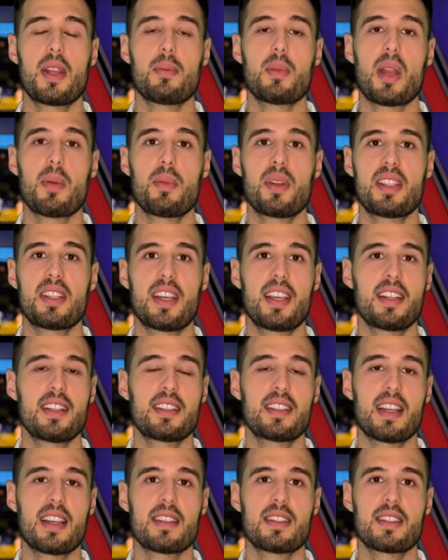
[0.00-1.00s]
wenn man
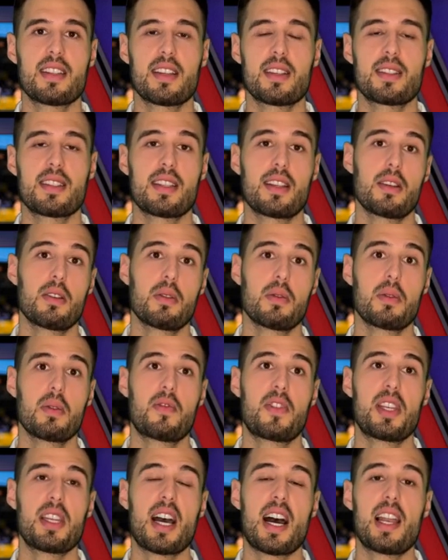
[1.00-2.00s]
bedenkt, dass das
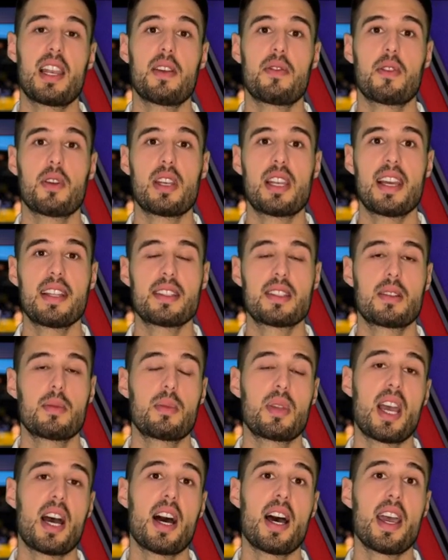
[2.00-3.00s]
Finale von
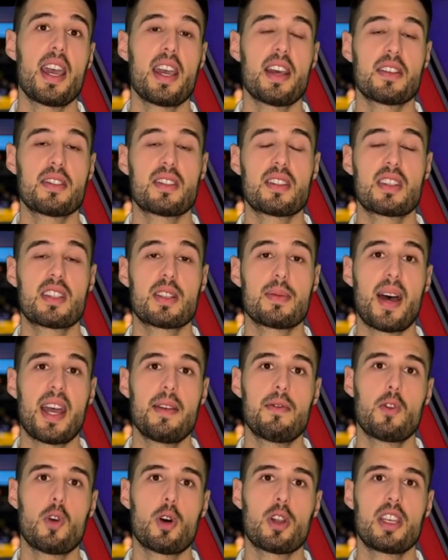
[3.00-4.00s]
letztem Jahr erst
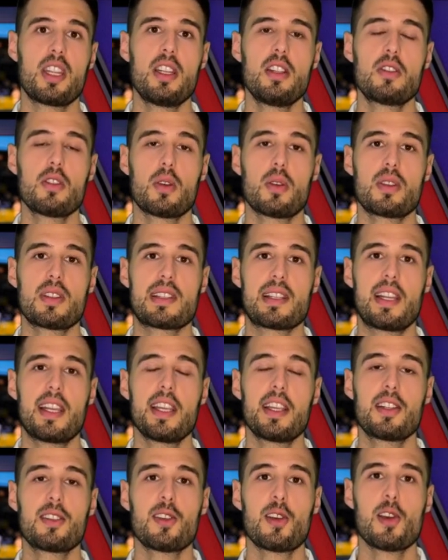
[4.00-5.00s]
zwei Wochen hinter uns
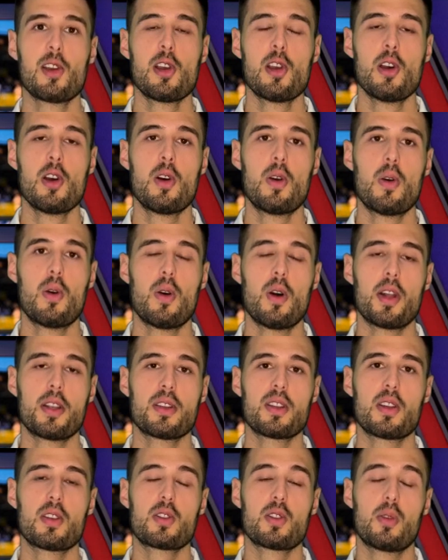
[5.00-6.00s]
liegt
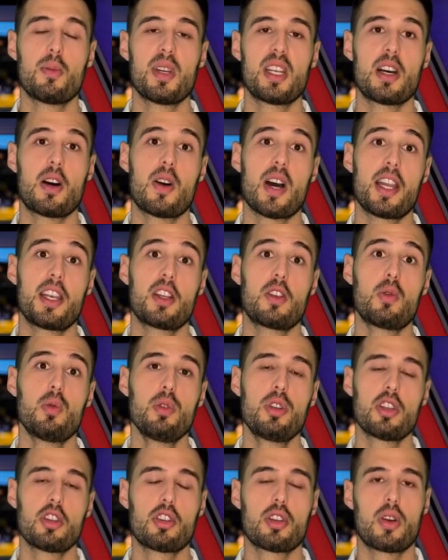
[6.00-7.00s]
und somit auch eine
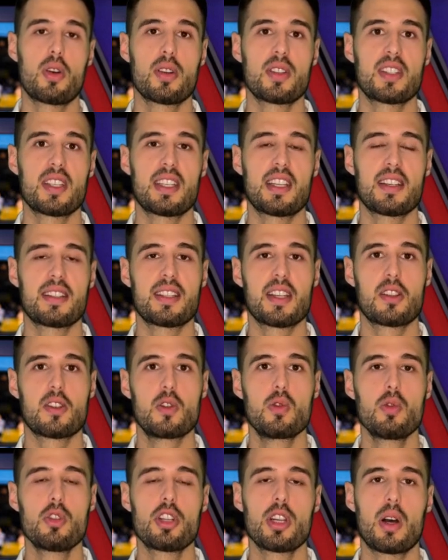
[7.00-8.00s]
gute Chance, dass der
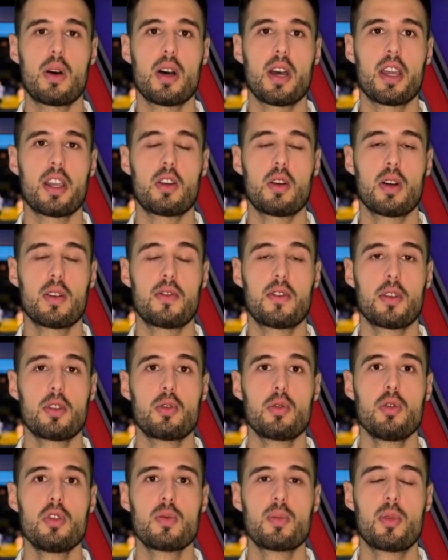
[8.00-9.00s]
Zuschauerrekord
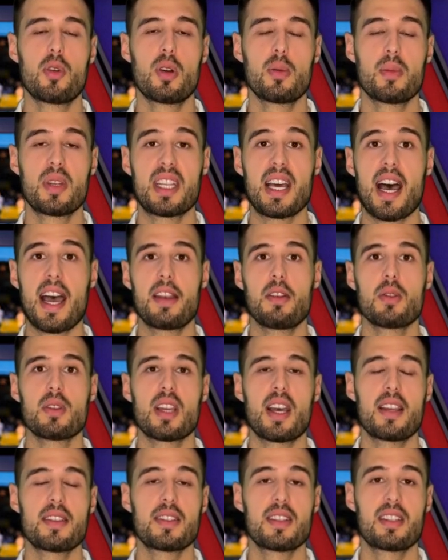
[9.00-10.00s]
von Duisburg mit
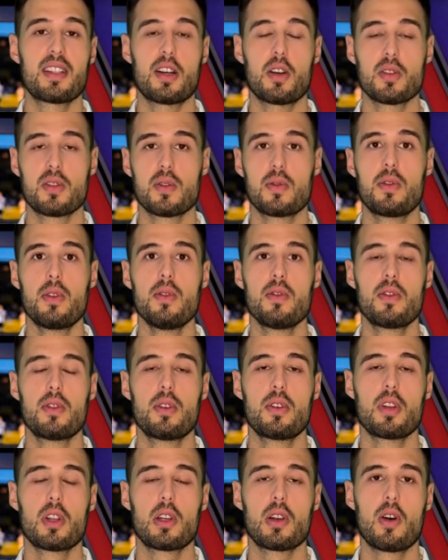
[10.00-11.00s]

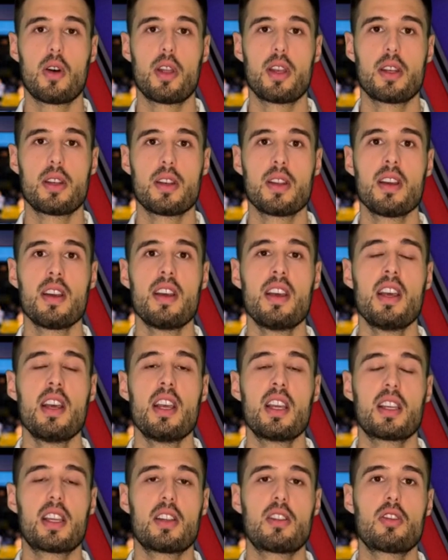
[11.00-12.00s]
31.500 Leuten
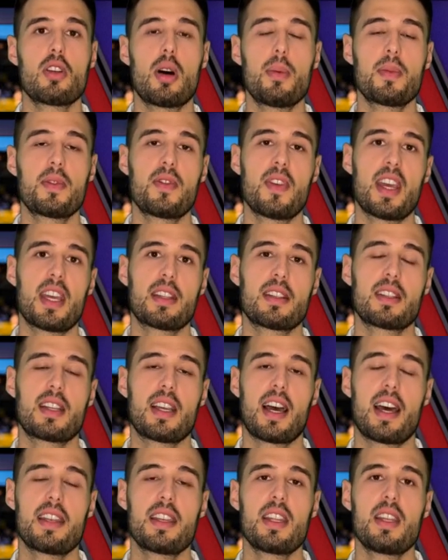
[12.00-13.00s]
getoppt werden
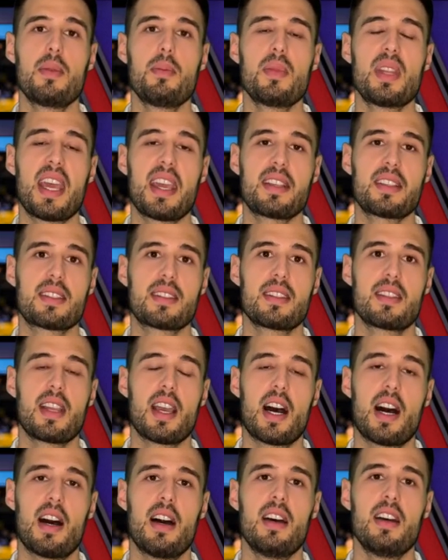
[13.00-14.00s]
kann im nächsten
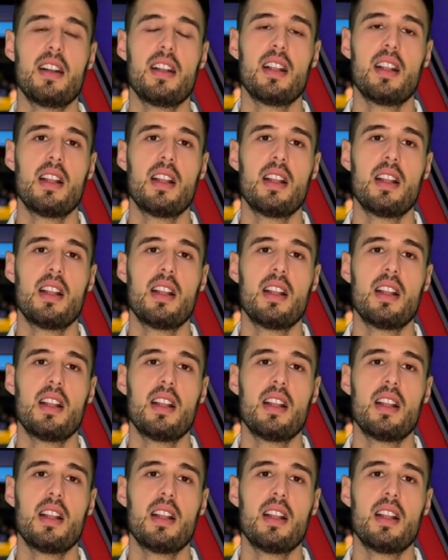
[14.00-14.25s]
Jahr.